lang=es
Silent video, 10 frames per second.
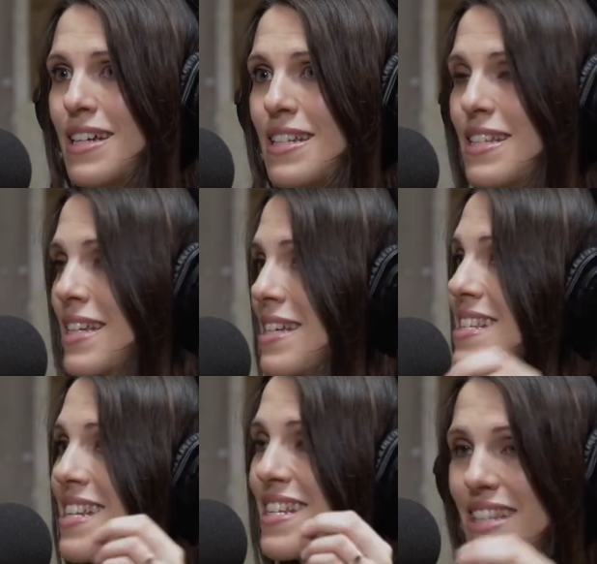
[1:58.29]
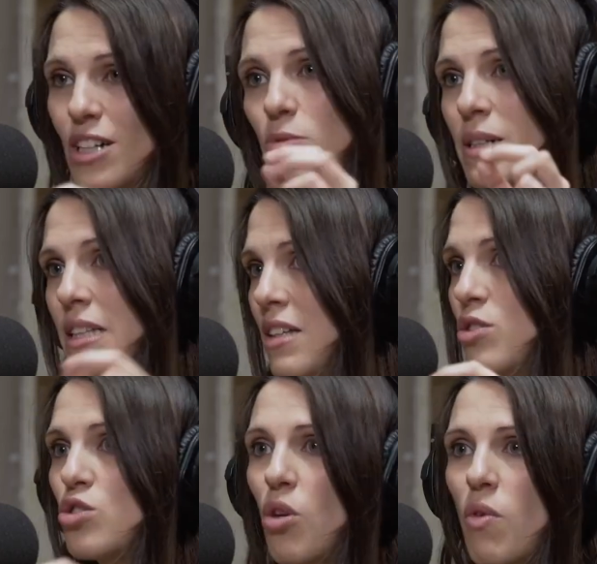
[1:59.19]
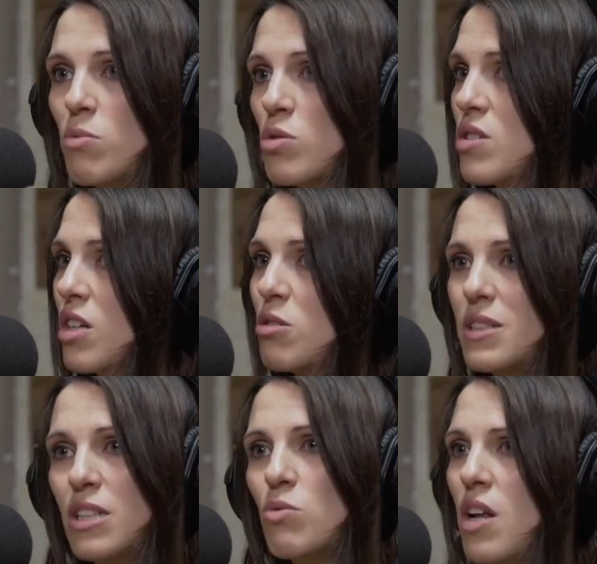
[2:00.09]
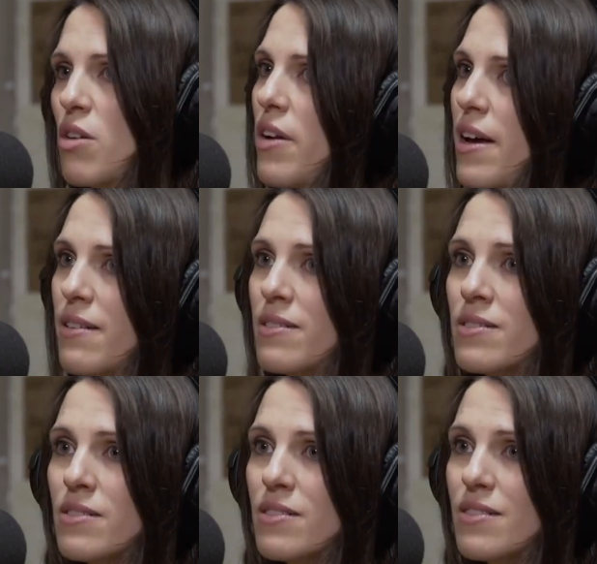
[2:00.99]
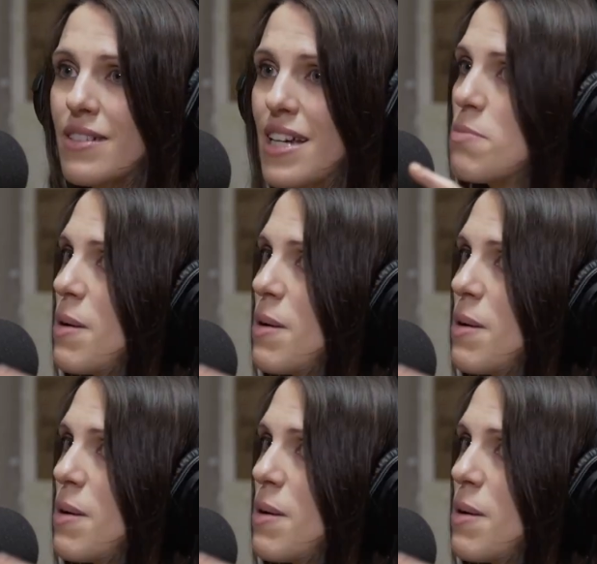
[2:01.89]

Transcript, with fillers: Si se está comentando, todo el mundo está cometiendo un error ahí, que es